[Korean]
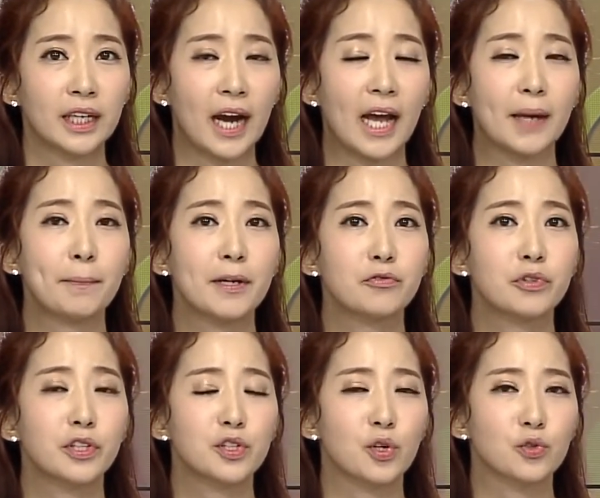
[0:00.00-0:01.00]
가입할 수
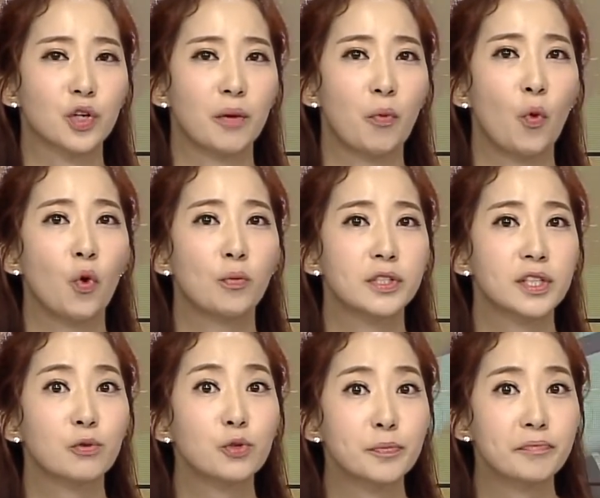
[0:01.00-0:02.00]
있는 적절한 보험을
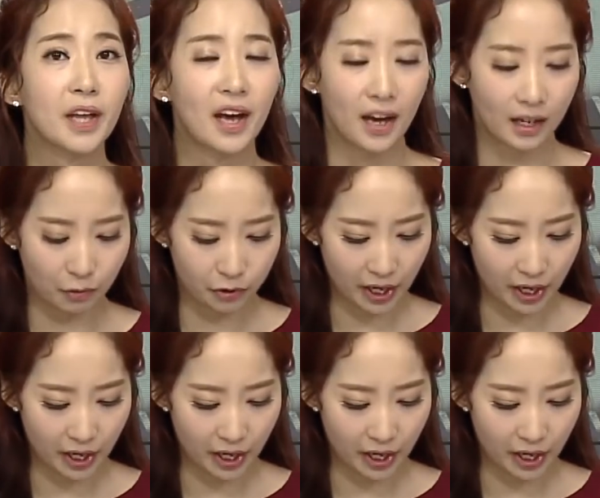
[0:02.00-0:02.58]
찾고 싶다라고